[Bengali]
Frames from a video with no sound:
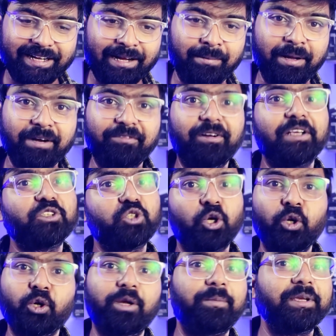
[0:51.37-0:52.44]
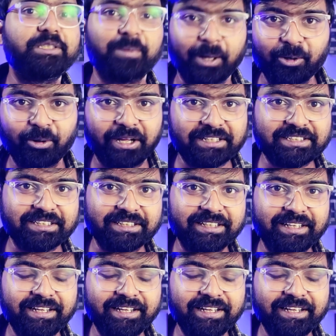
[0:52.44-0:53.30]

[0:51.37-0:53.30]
আমার ফার্স্ট ঝলকে বেশ ভালো লাগছে